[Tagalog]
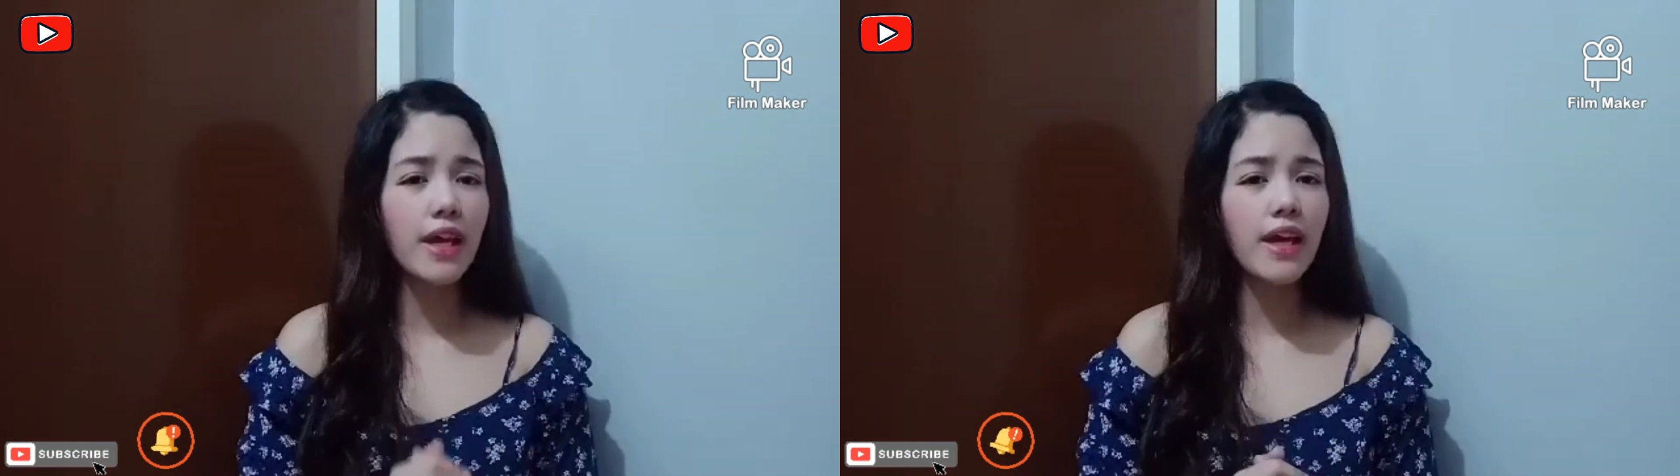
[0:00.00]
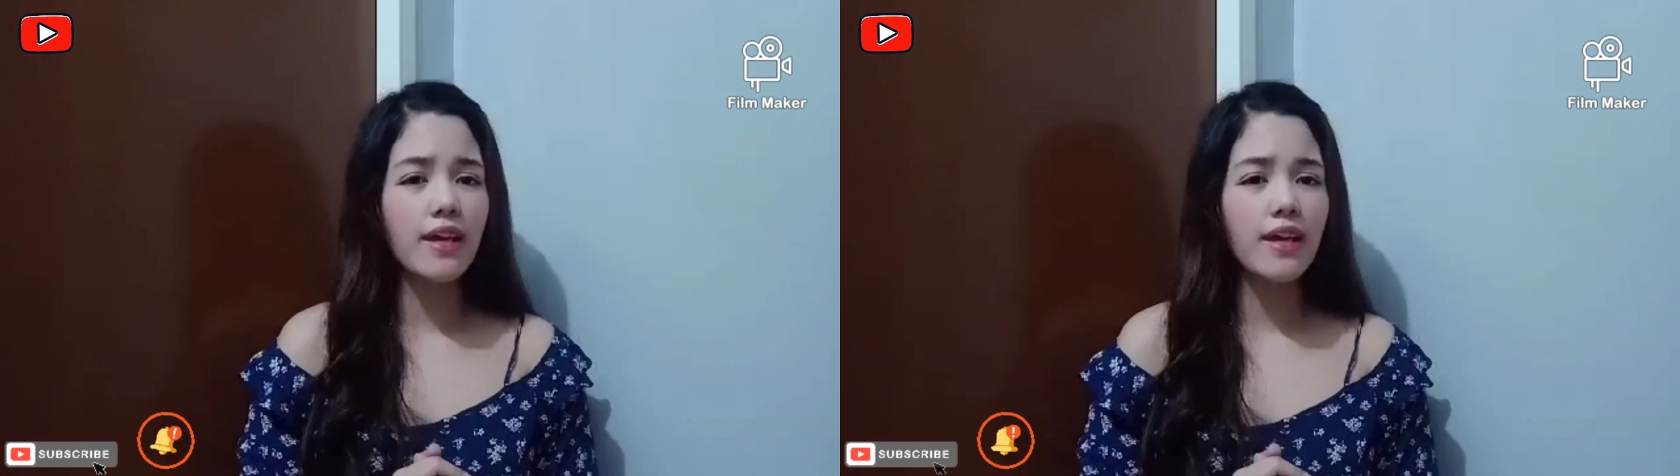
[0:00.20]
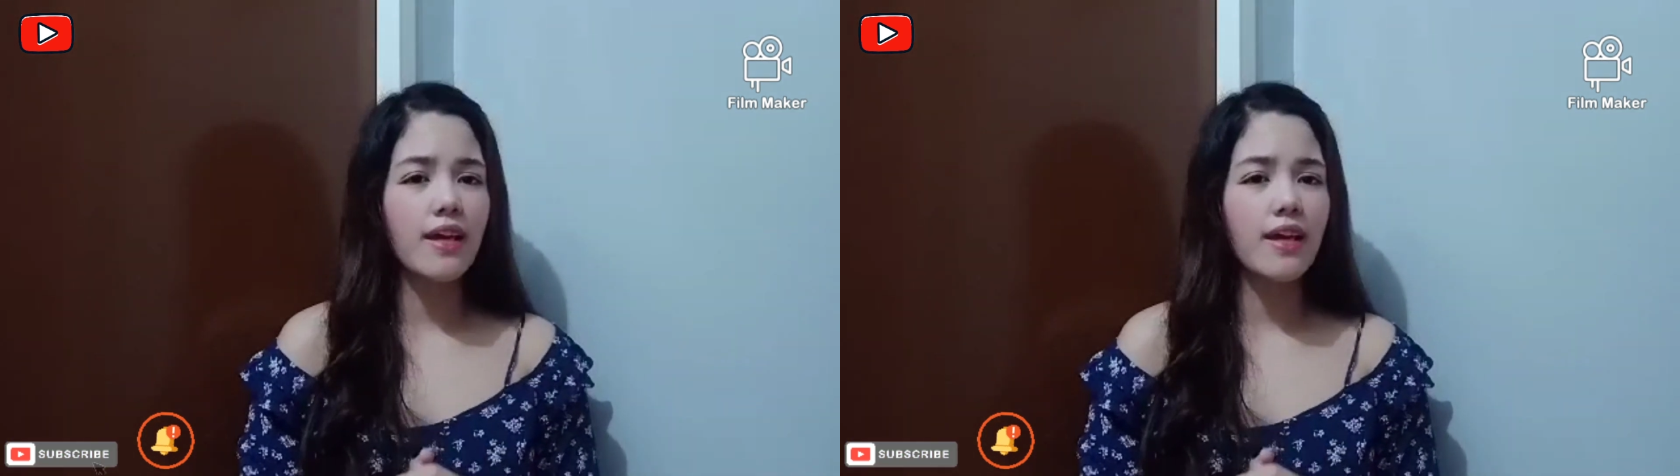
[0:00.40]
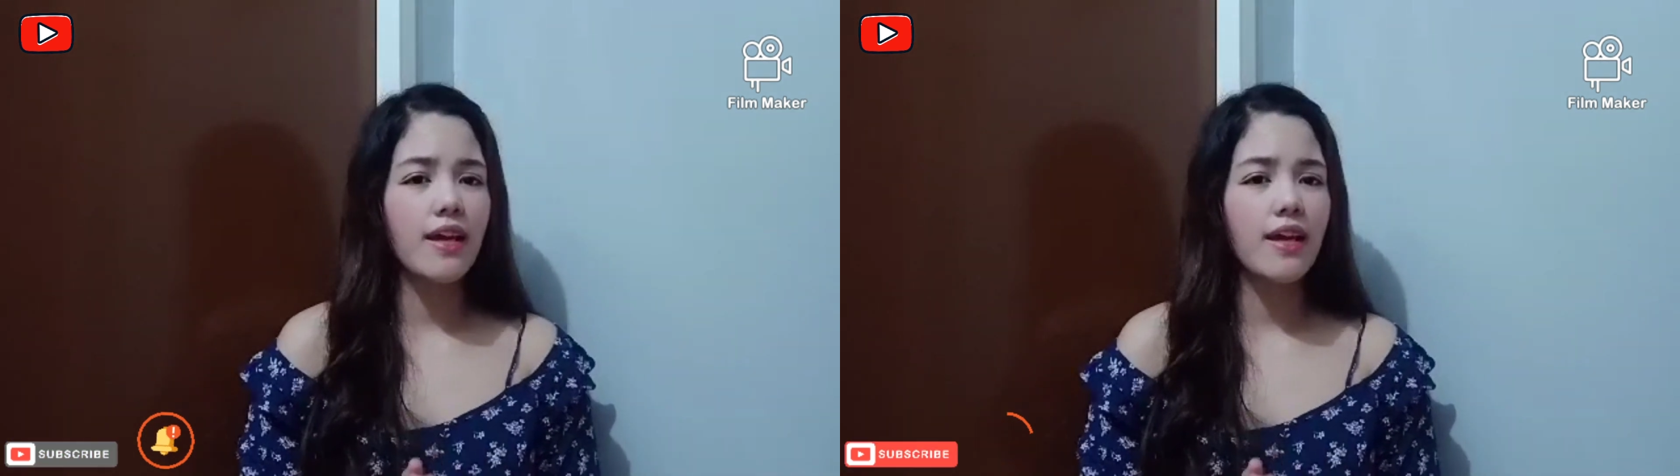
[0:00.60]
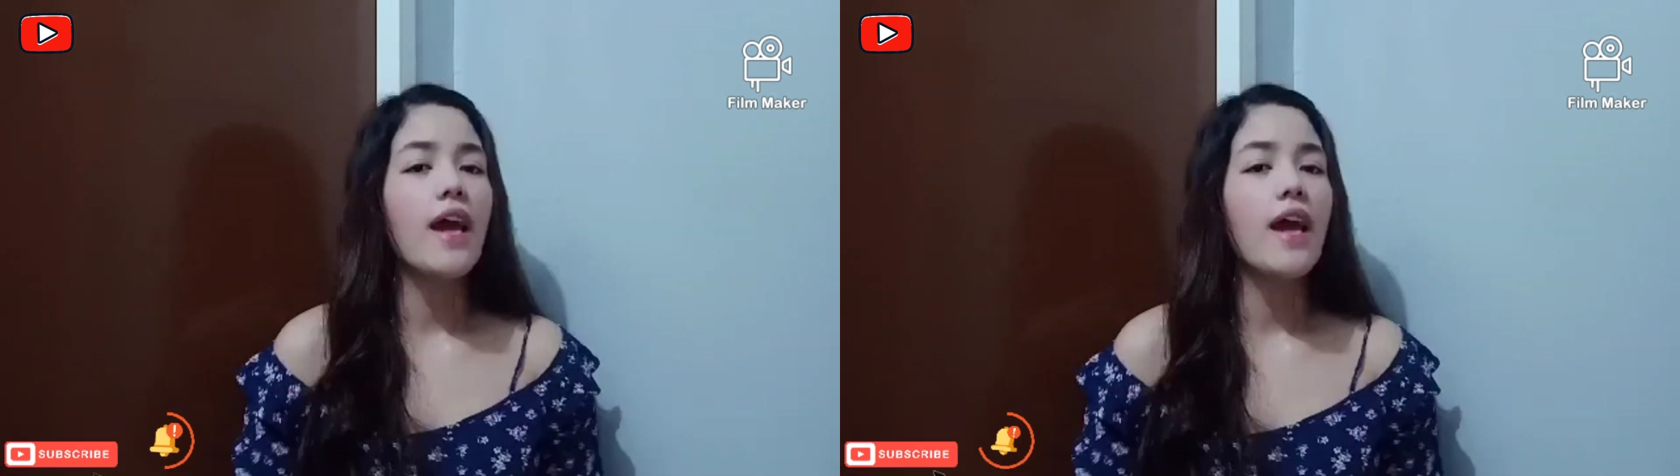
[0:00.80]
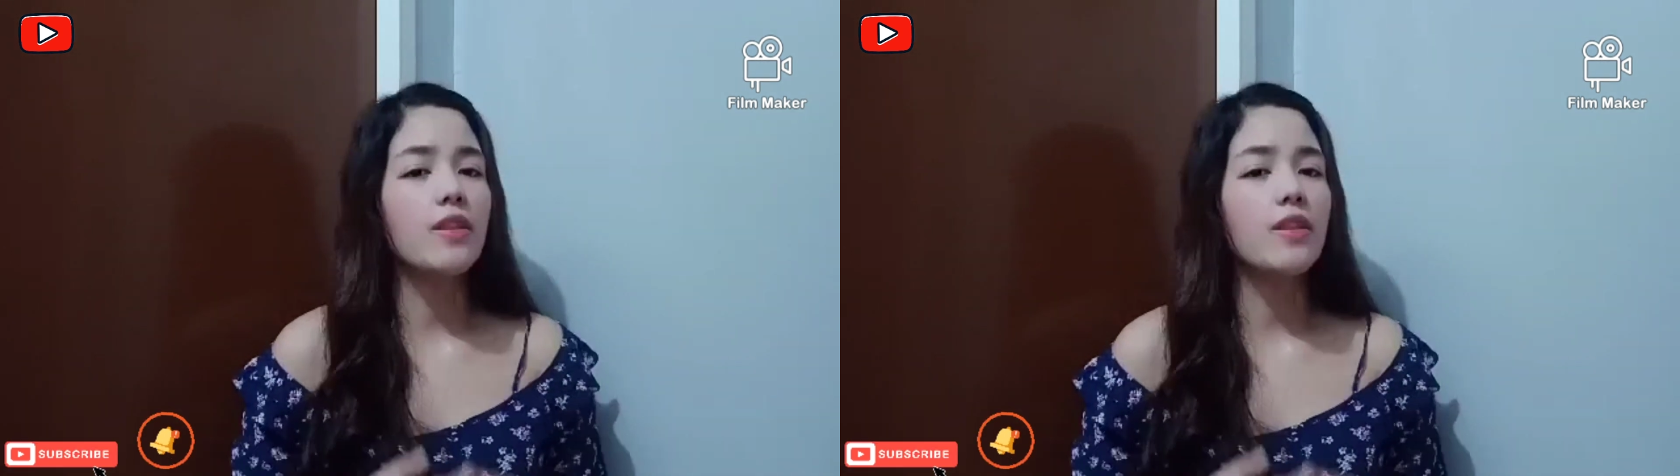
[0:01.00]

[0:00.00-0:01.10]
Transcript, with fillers: sa muli!